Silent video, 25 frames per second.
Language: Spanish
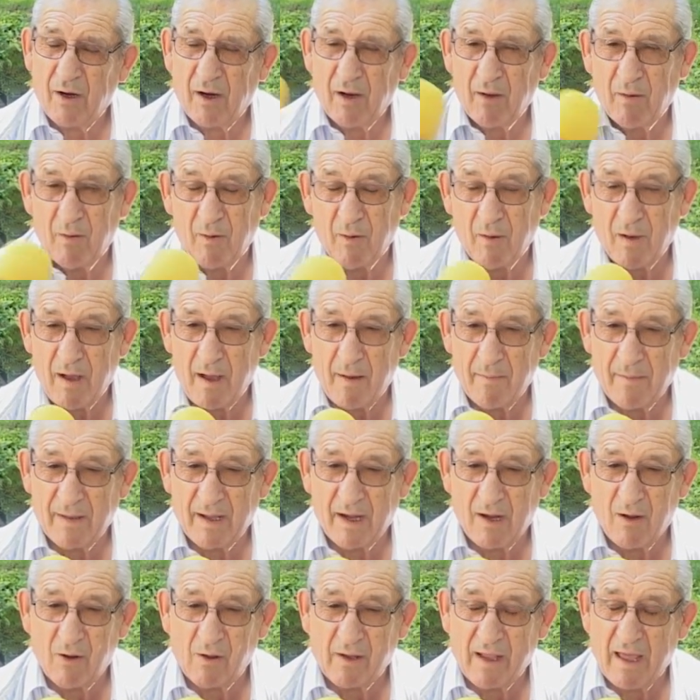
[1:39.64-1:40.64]
a
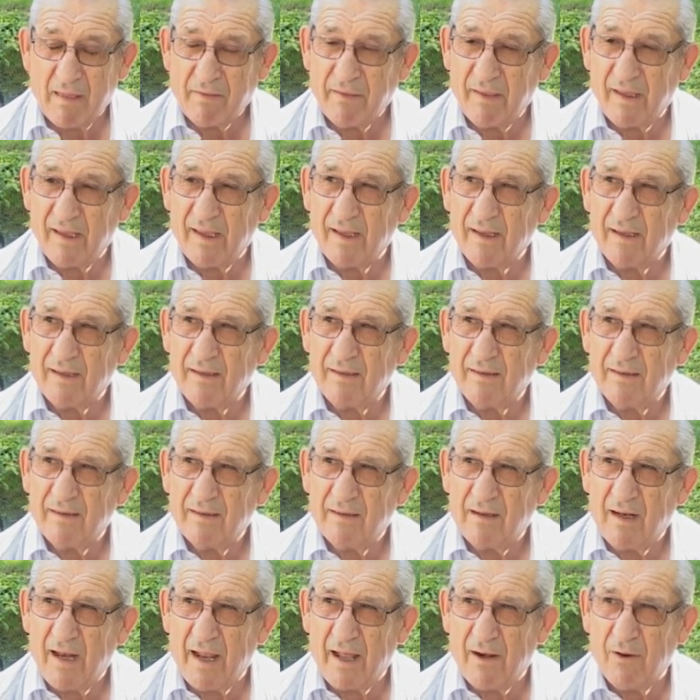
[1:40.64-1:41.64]
ver lo que hace,
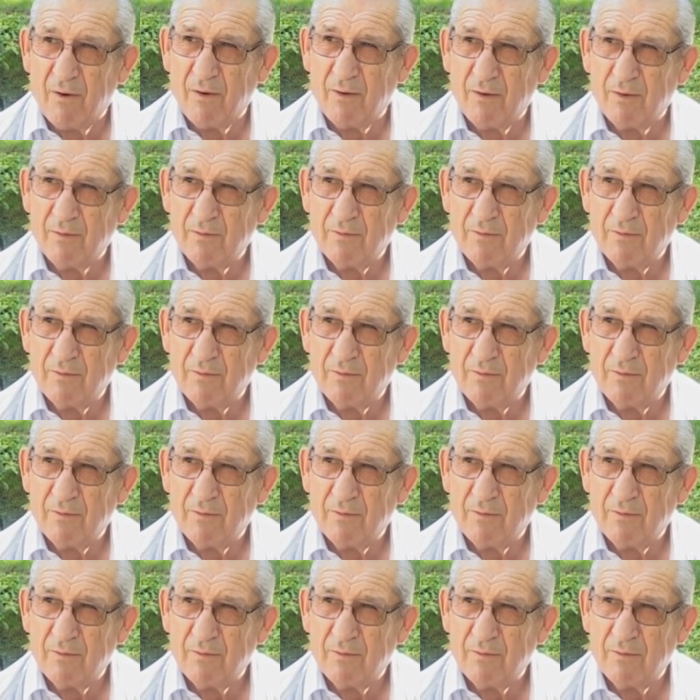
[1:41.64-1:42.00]
claro.